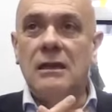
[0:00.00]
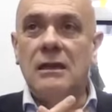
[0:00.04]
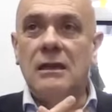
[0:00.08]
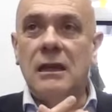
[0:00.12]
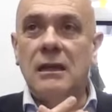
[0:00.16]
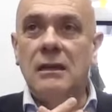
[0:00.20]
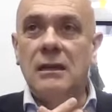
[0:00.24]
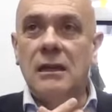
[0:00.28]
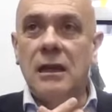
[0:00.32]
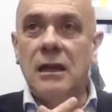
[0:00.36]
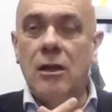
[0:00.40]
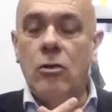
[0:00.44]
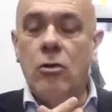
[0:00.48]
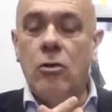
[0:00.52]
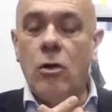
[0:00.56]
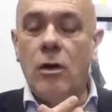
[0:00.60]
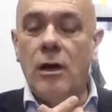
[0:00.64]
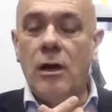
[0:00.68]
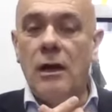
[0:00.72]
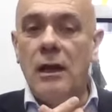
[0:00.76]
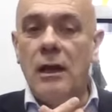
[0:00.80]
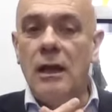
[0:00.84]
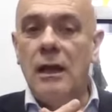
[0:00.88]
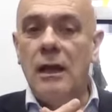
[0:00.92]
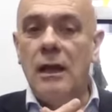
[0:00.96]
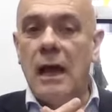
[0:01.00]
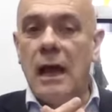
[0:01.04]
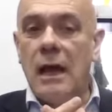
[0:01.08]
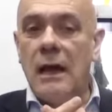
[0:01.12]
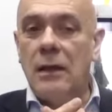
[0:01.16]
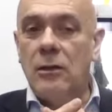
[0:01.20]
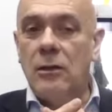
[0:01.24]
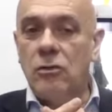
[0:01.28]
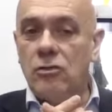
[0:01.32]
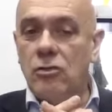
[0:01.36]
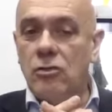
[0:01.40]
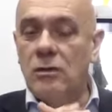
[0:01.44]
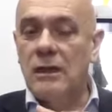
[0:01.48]
très, très corrélée à
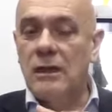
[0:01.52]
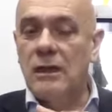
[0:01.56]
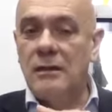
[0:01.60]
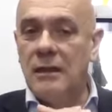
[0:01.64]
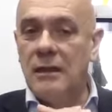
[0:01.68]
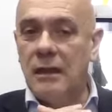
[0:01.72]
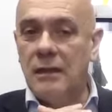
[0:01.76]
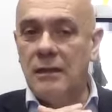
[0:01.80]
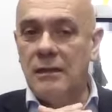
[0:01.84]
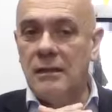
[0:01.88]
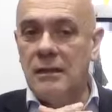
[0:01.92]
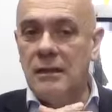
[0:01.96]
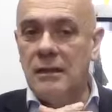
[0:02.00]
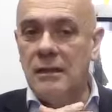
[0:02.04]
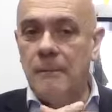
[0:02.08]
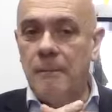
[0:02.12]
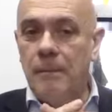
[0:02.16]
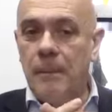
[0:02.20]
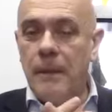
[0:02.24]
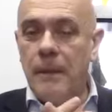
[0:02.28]
la notion d'interdit.